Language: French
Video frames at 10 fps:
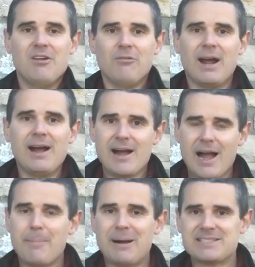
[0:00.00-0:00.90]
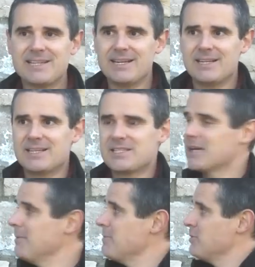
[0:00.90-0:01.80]
Voilà, à part ça,
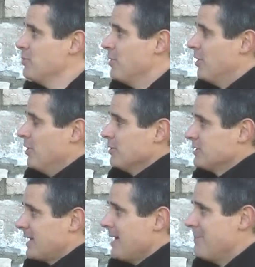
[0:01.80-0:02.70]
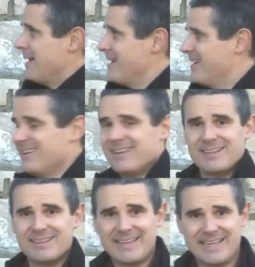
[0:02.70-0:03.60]
c'est quand même une euh, très belle
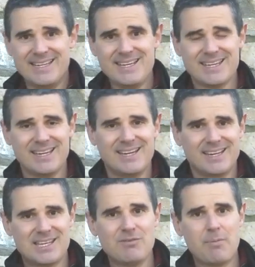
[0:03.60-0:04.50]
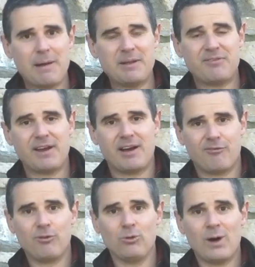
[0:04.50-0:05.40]
technique qui vous permet de faire un
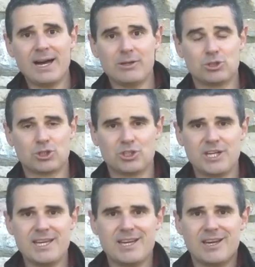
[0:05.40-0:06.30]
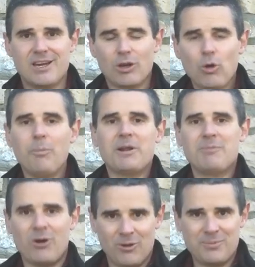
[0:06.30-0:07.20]
fond noir et de changer
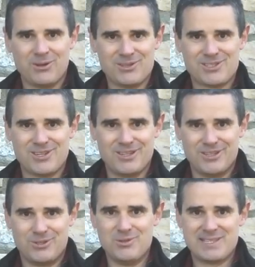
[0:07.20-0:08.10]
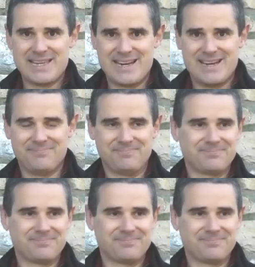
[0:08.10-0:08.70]
complètement l'ambiance d'une scène.